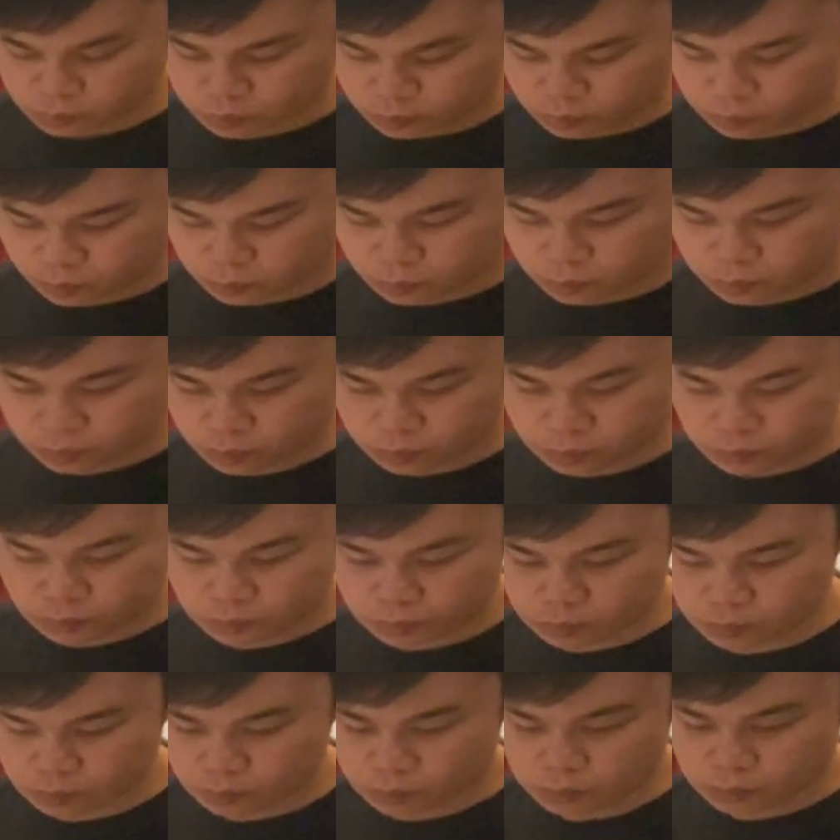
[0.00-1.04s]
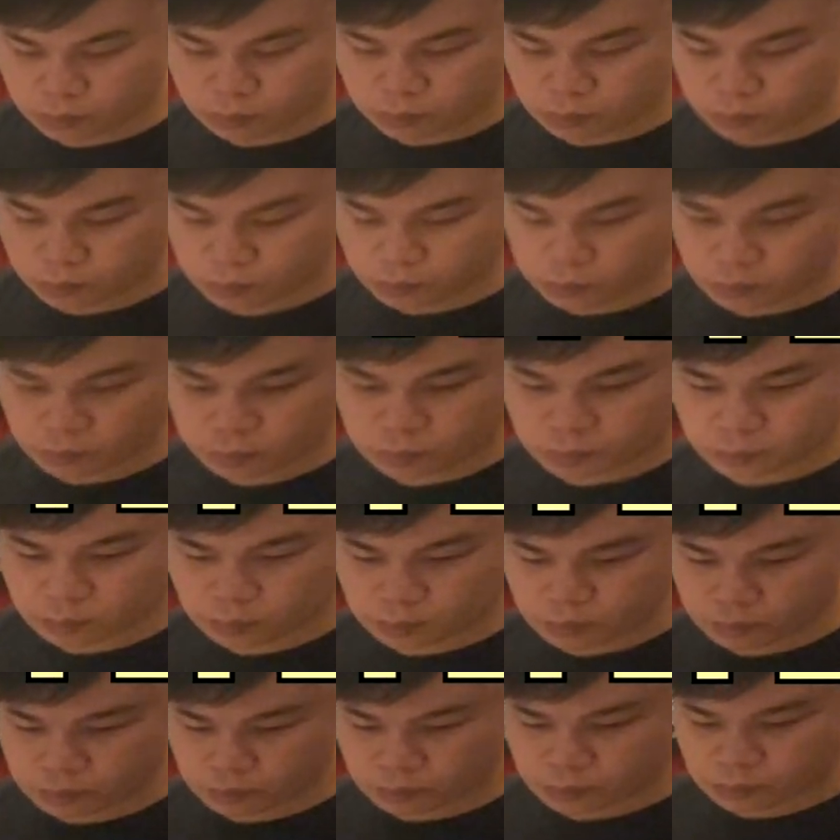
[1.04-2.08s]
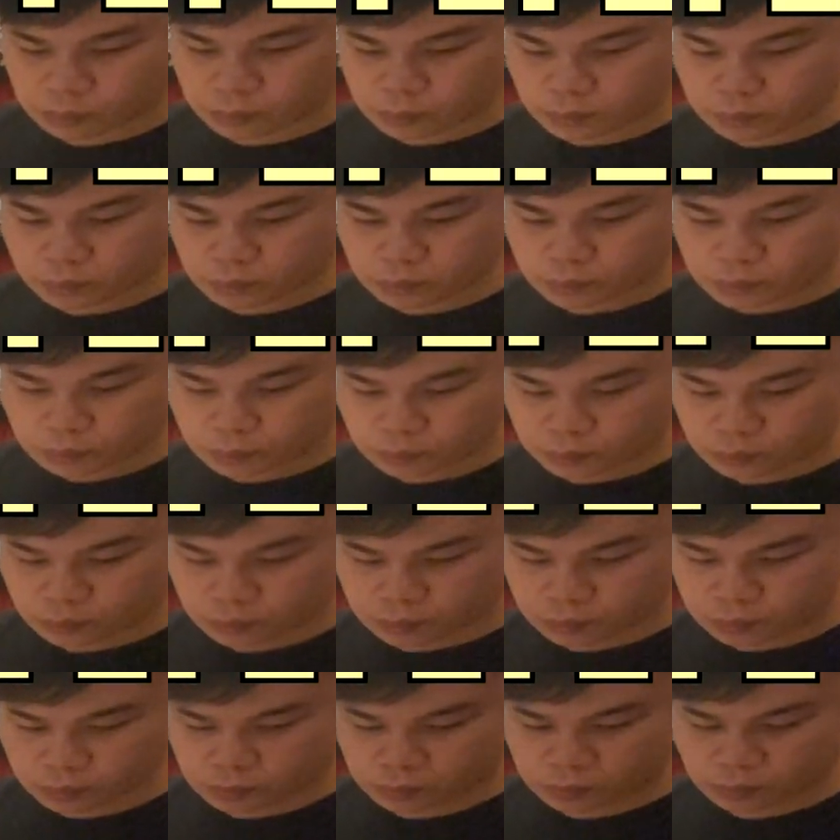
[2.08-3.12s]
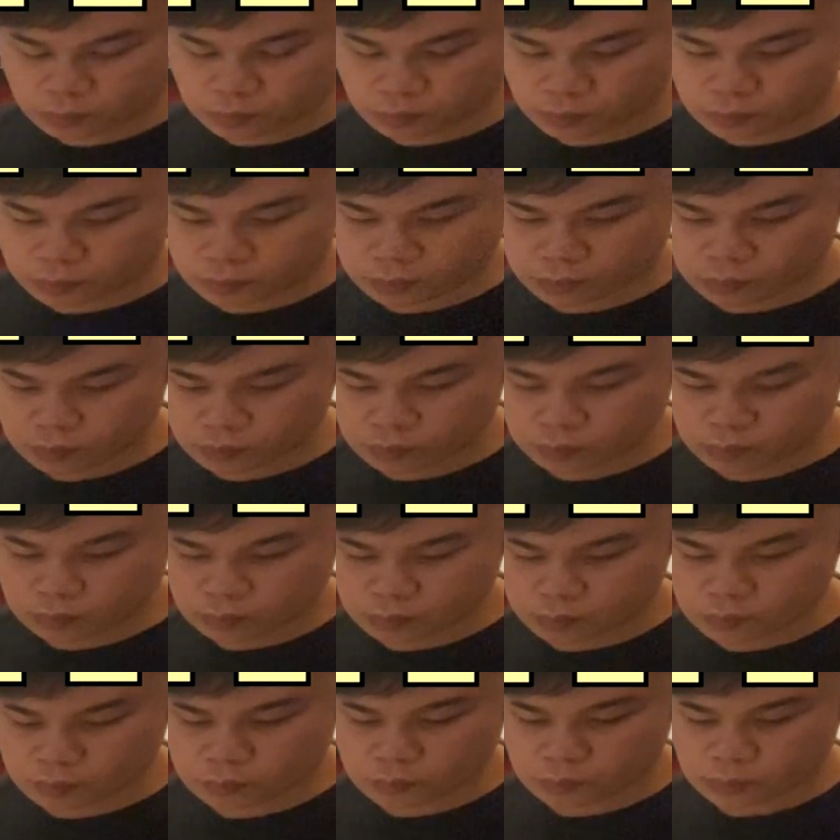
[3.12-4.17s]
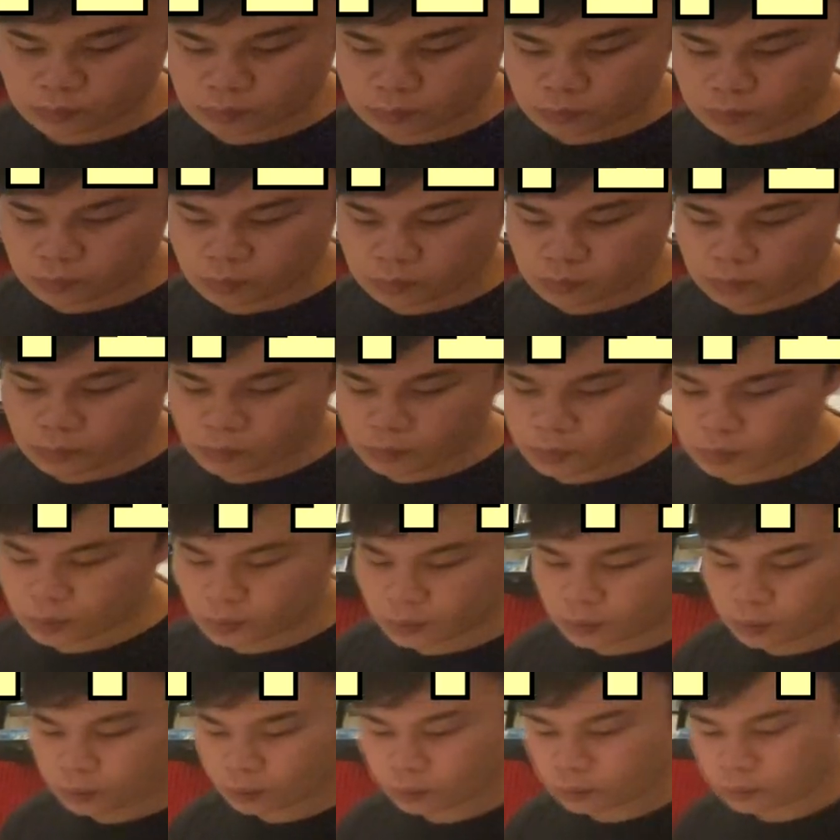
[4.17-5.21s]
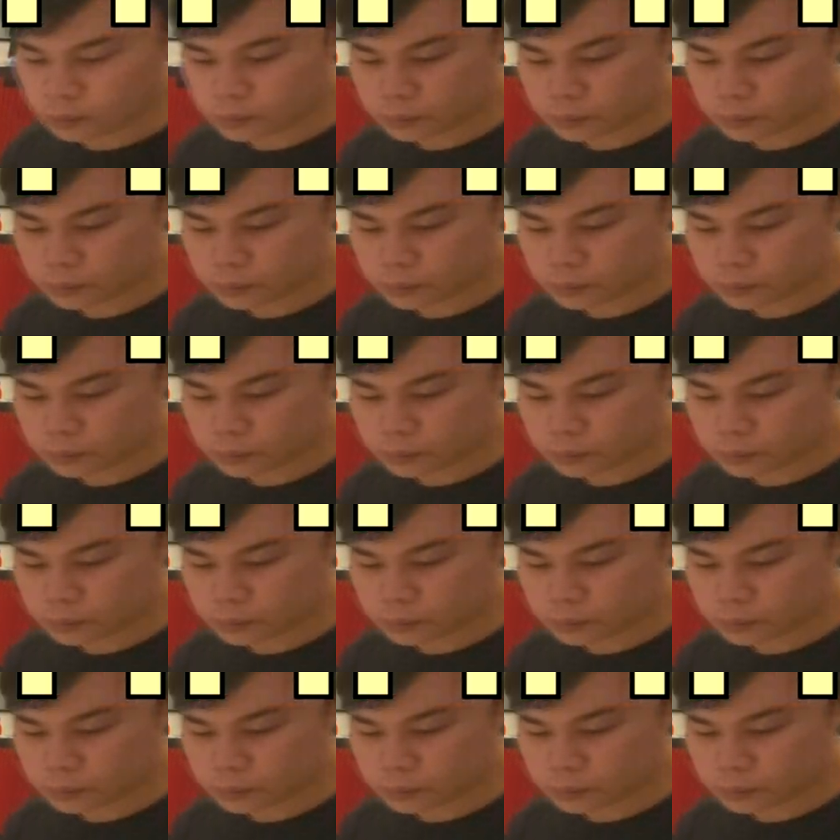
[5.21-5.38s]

Ayan, namimili na sila ng order nila. So masarap yung signature ano nila, ban.